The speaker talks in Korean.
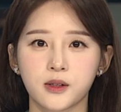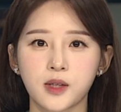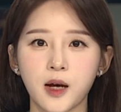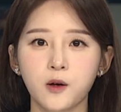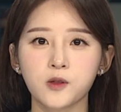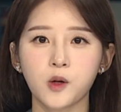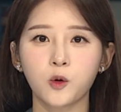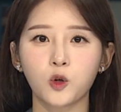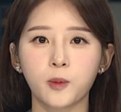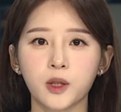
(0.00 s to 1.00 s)
사형
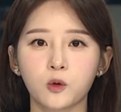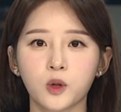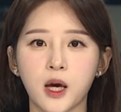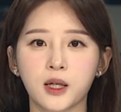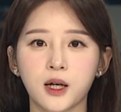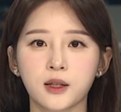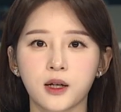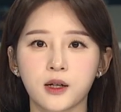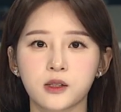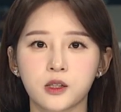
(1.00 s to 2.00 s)
선고를 받고
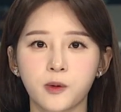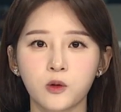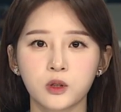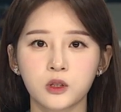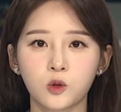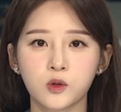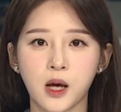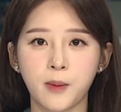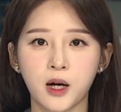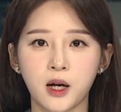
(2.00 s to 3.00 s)
대기하다 지병 등으로
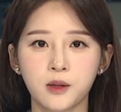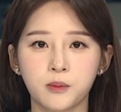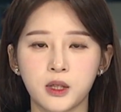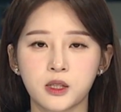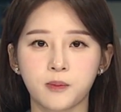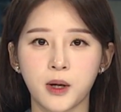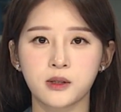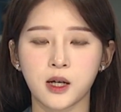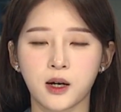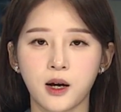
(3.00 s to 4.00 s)
사망한 미
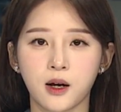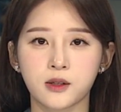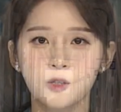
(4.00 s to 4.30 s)
집행자가